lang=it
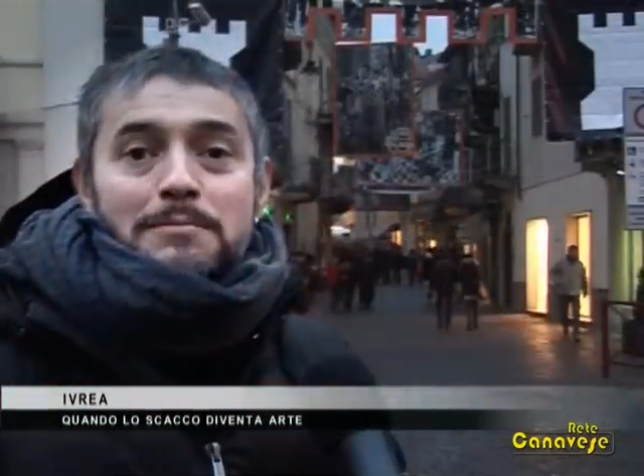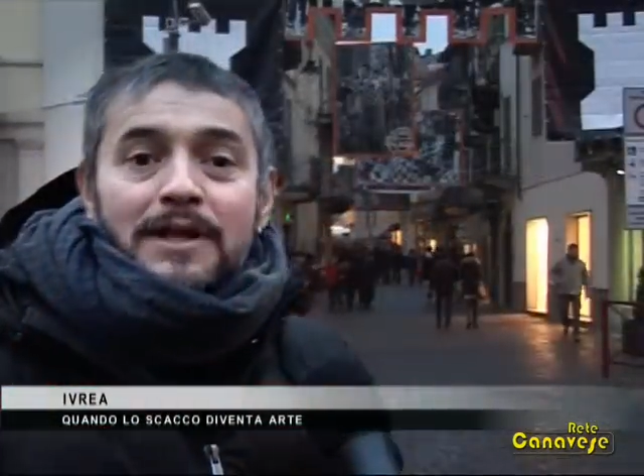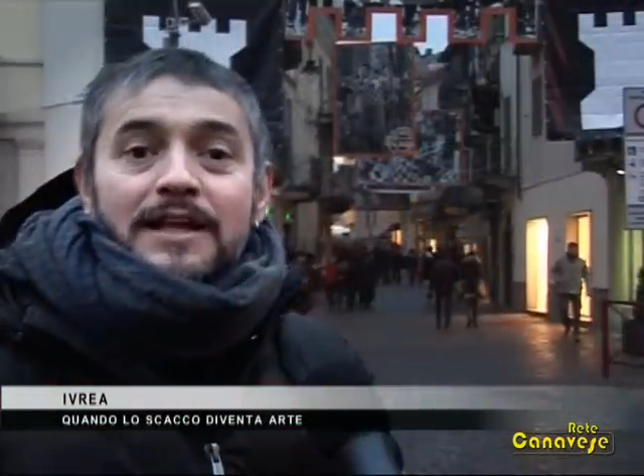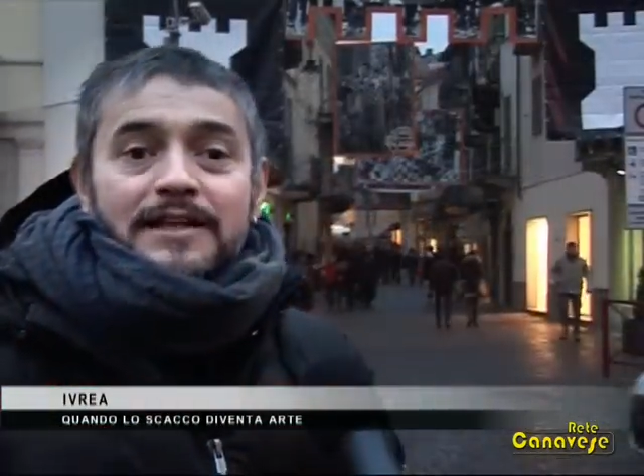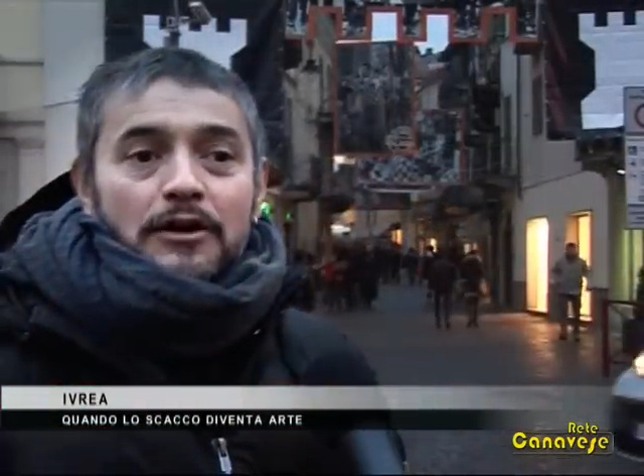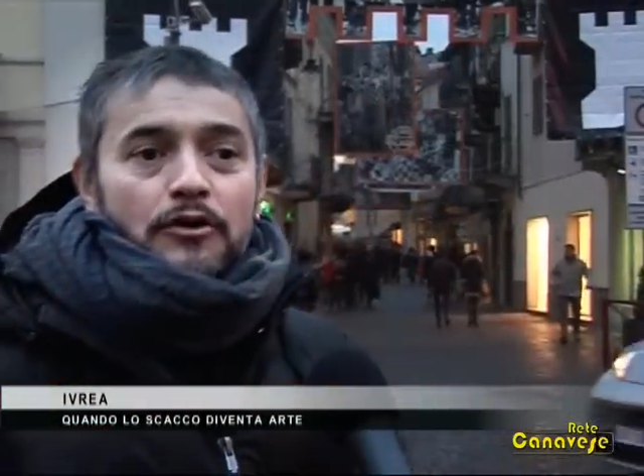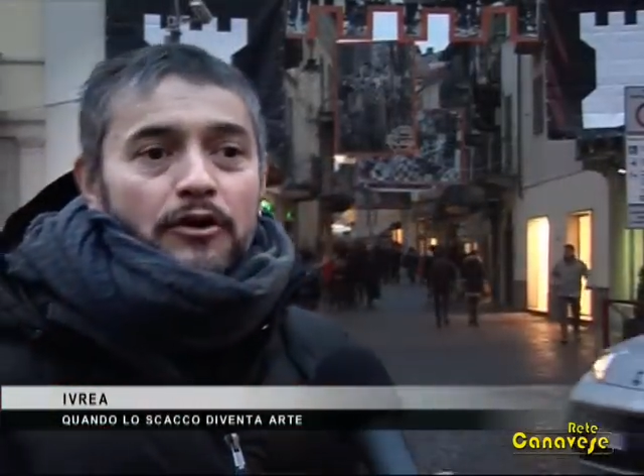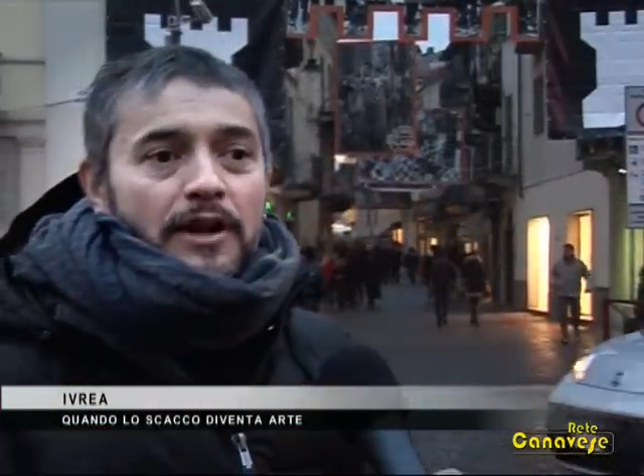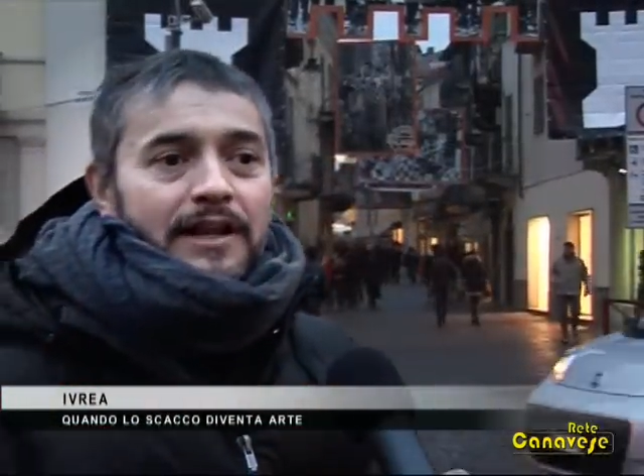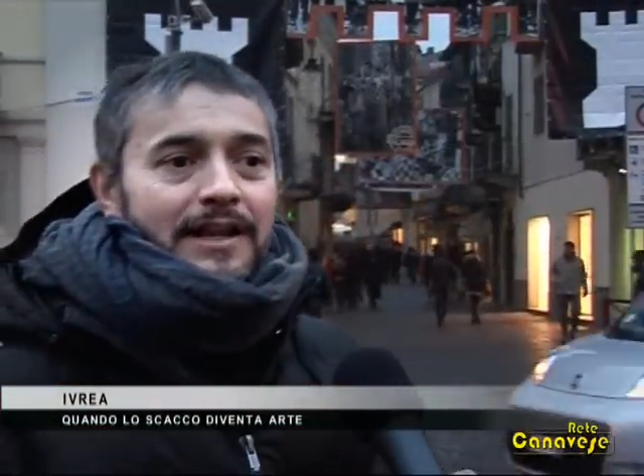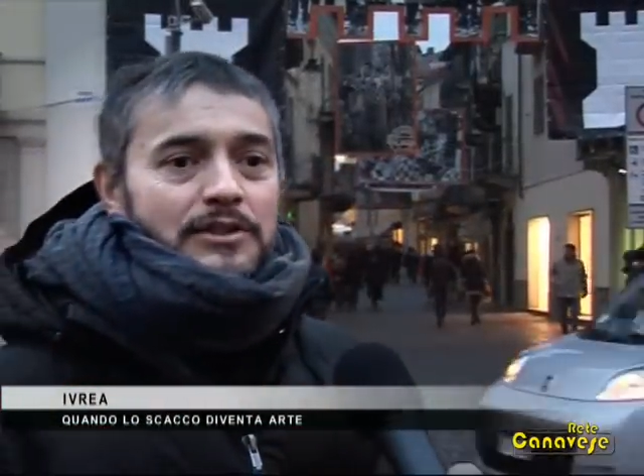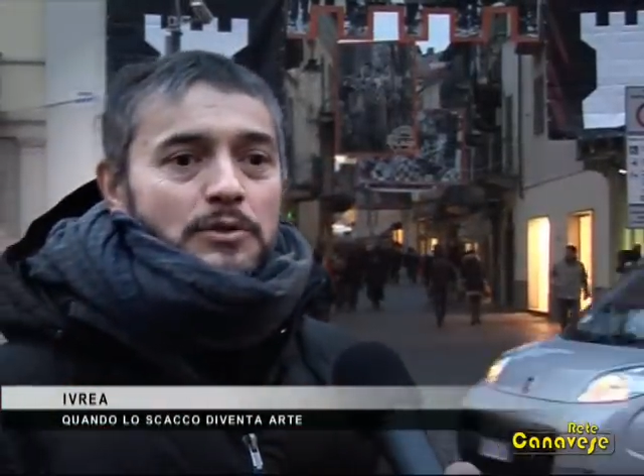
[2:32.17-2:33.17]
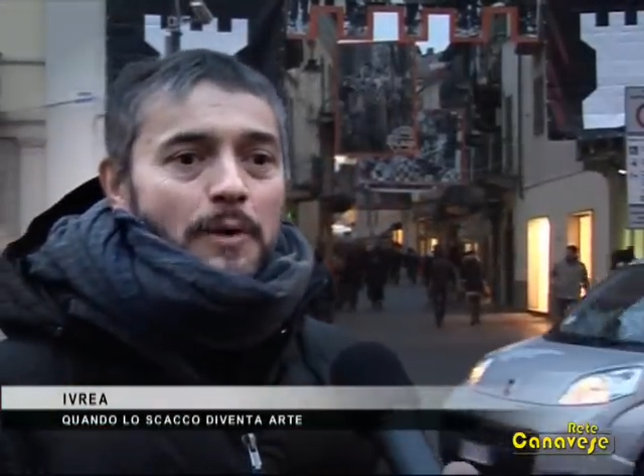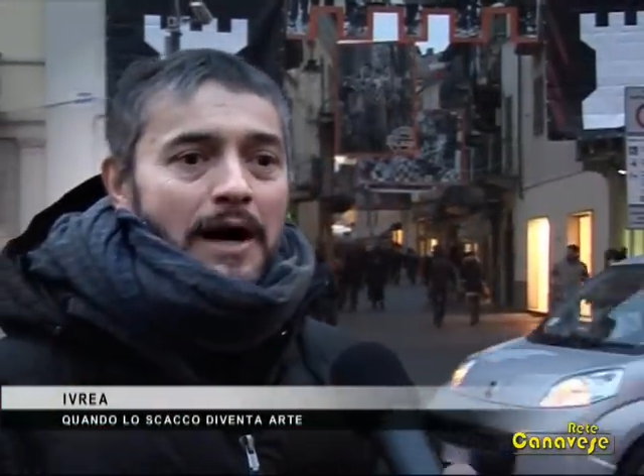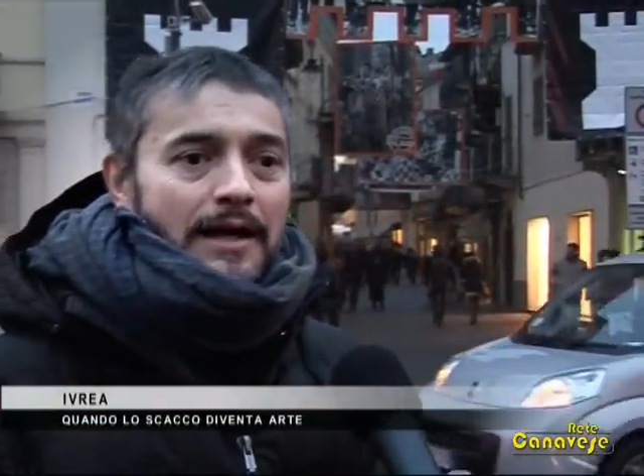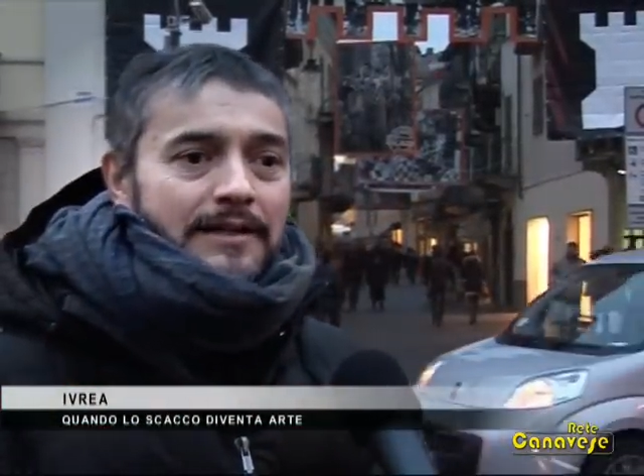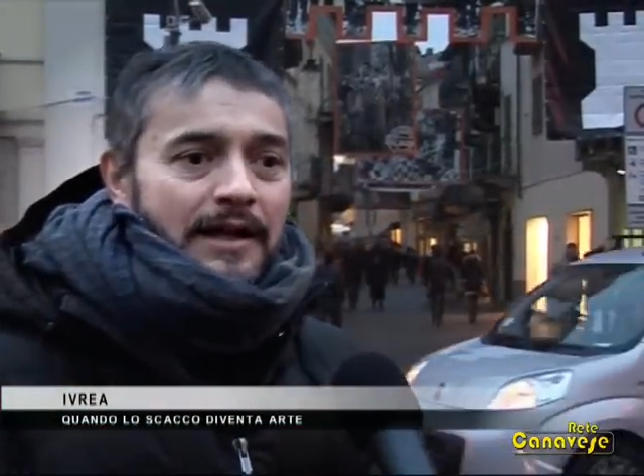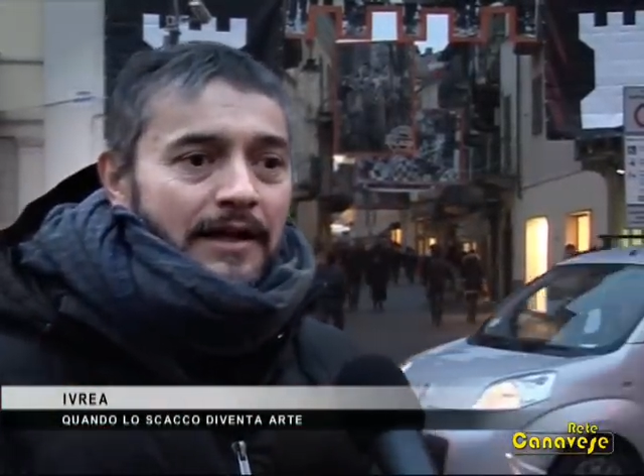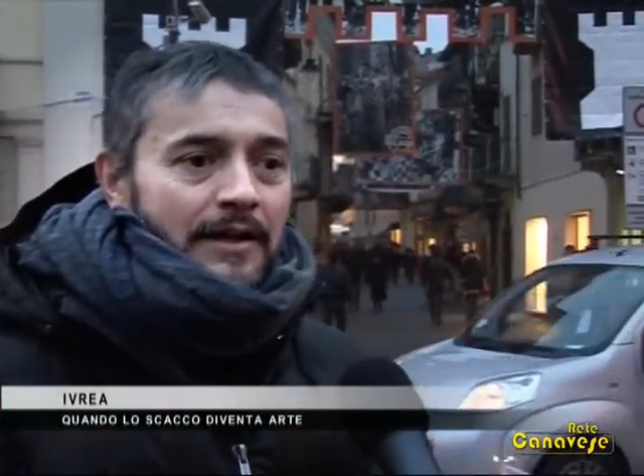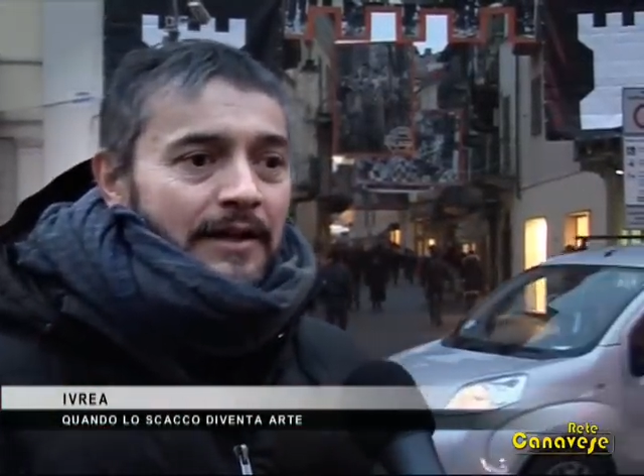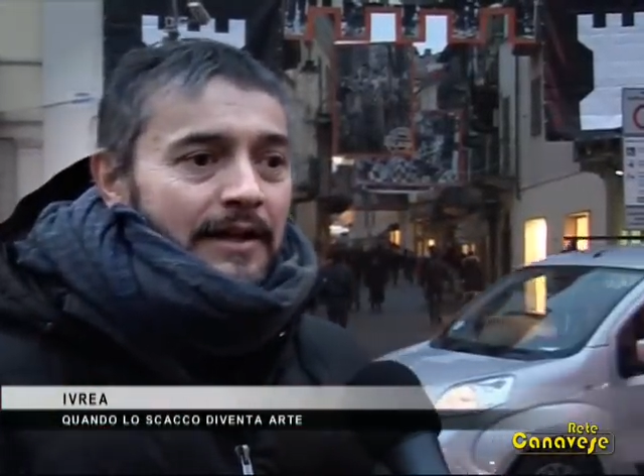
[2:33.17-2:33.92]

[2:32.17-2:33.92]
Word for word: milita ancora nella squadra.